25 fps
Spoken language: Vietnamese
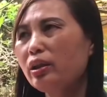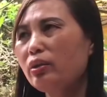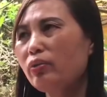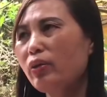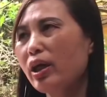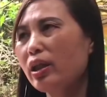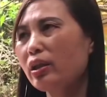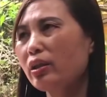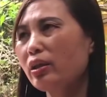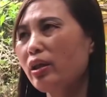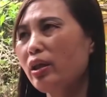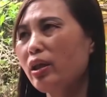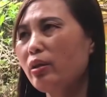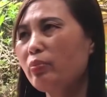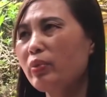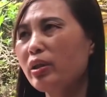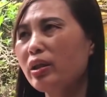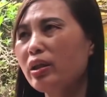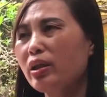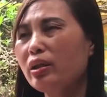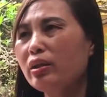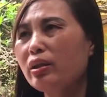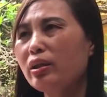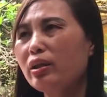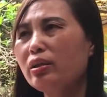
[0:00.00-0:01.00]
cái khoản tiền
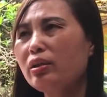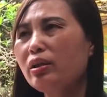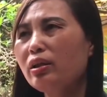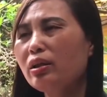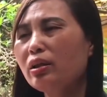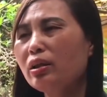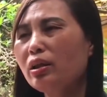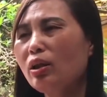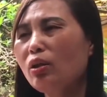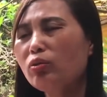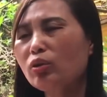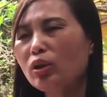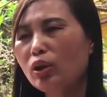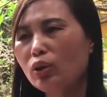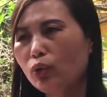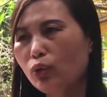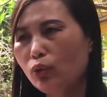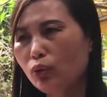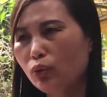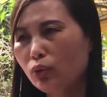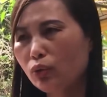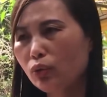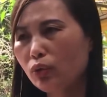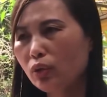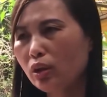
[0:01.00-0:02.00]
mà nhà nước không cho
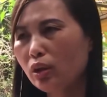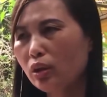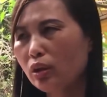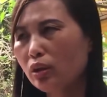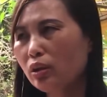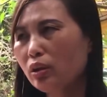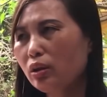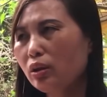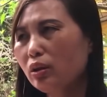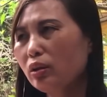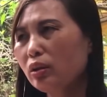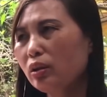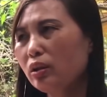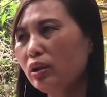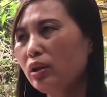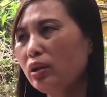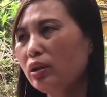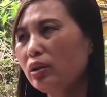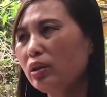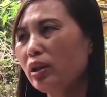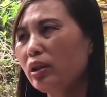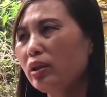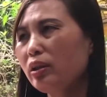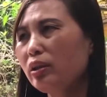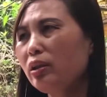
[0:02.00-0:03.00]
thu, thì
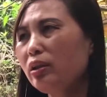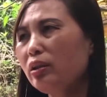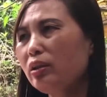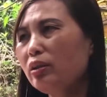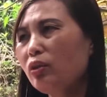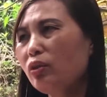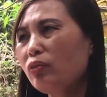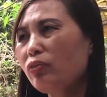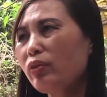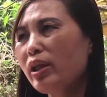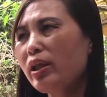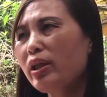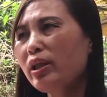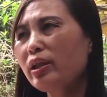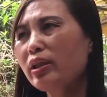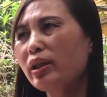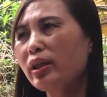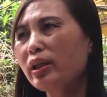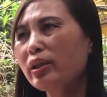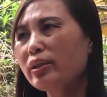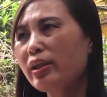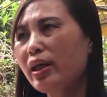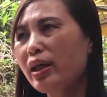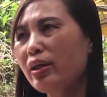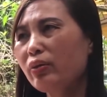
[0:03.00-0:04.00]
thấy tôi phát hiện
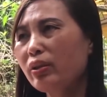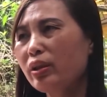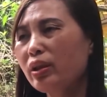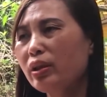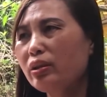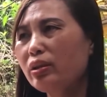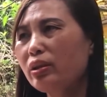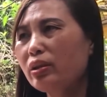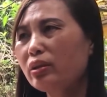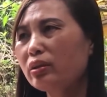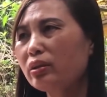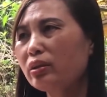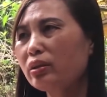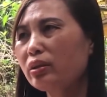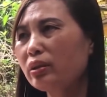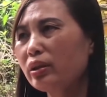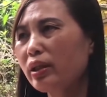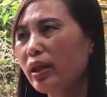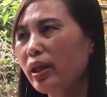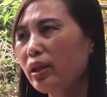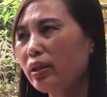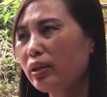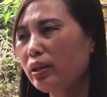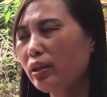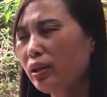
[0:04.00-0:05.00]
ra cái sai của nhà
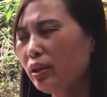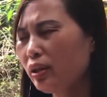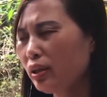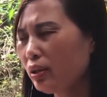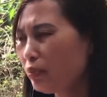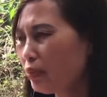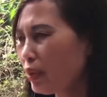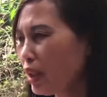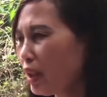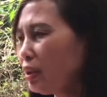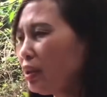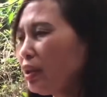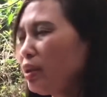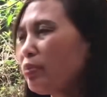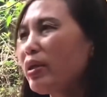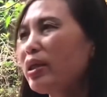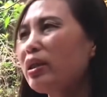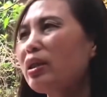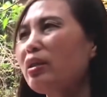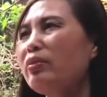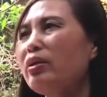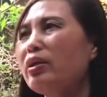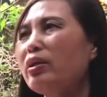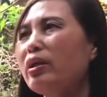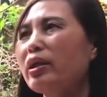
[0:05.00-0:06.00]
trường lại, thì bấy giờ
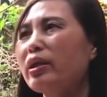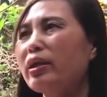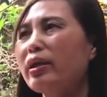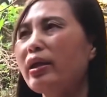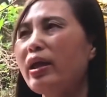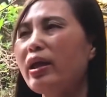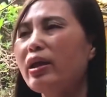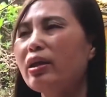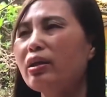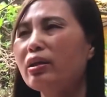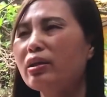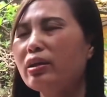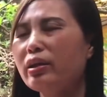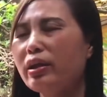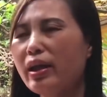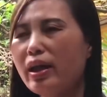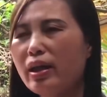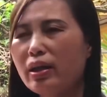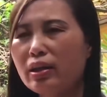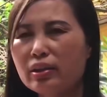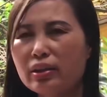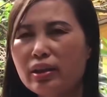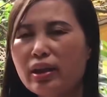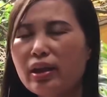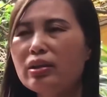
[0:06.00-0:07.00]
ban giám hiệu lại
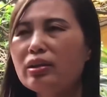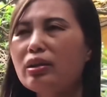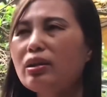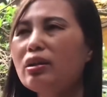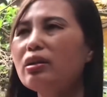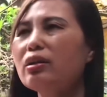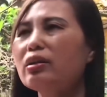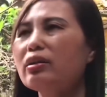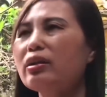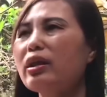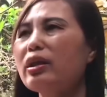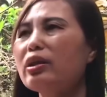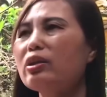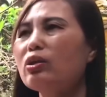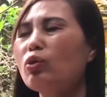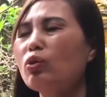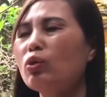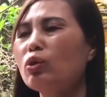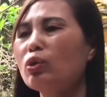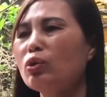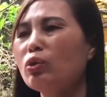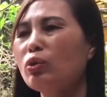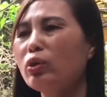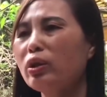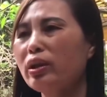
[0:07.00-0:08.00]
càng ra sức là
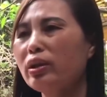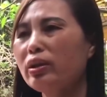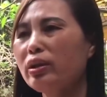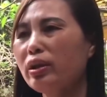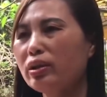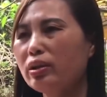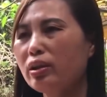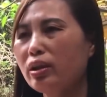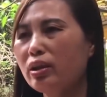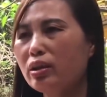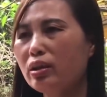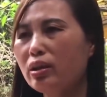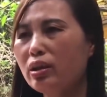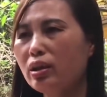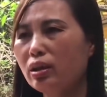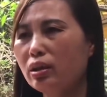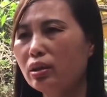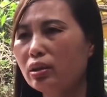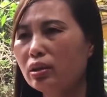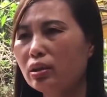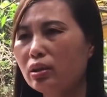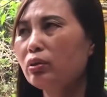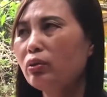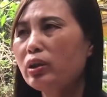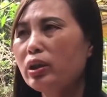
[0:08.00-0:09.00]
dồn tôi đến tận chân tường.
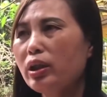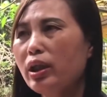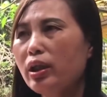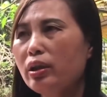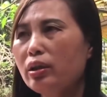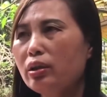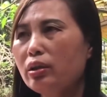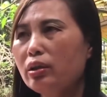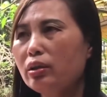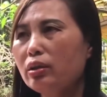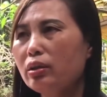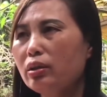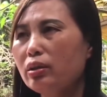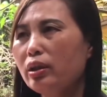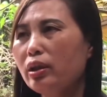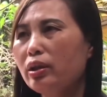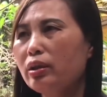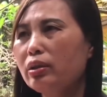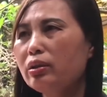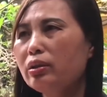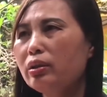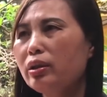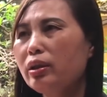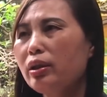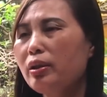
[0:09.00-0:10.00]
Tôi dạy
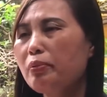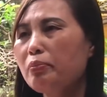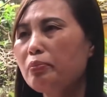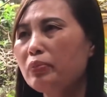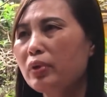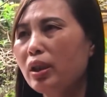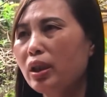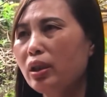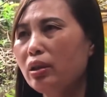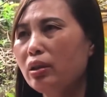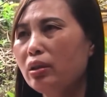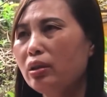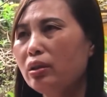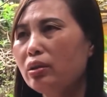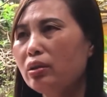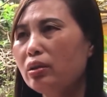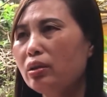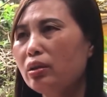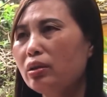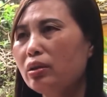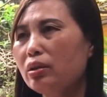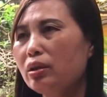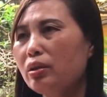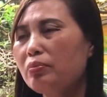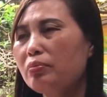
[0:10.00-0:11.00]
đến năm đấy,
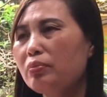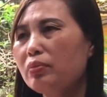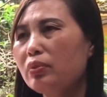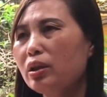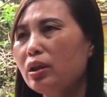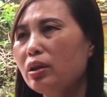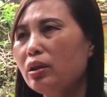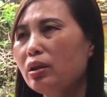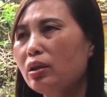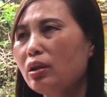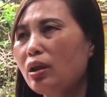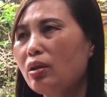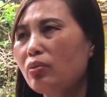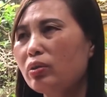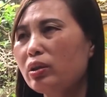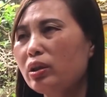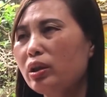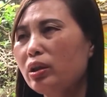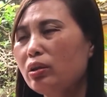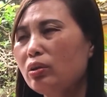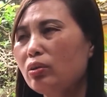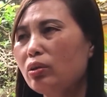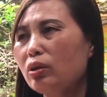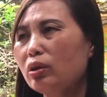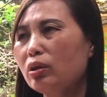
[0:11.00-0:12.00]
năm học
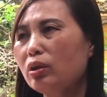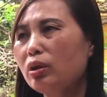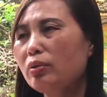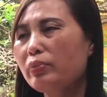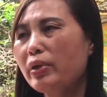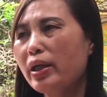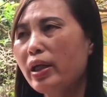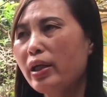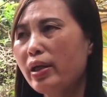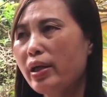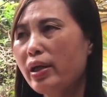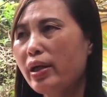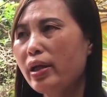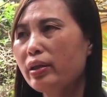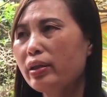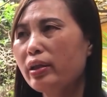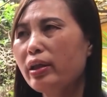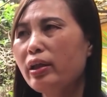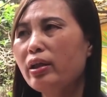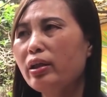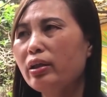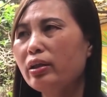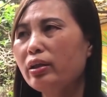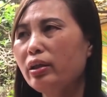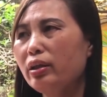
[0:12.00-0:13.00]
sinh của lớp 2A
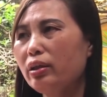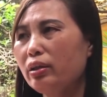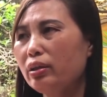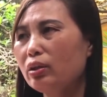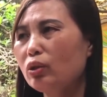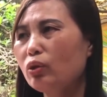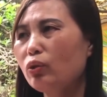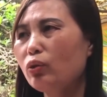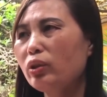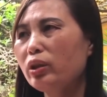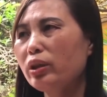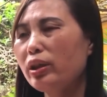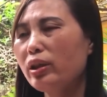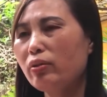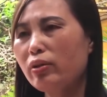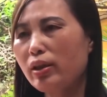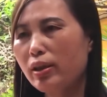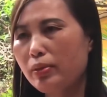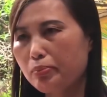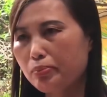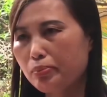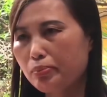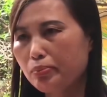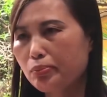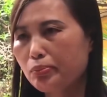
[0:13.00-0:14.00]
đề nghị tôi theo
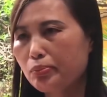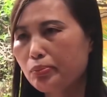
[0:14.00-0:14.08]
lớp.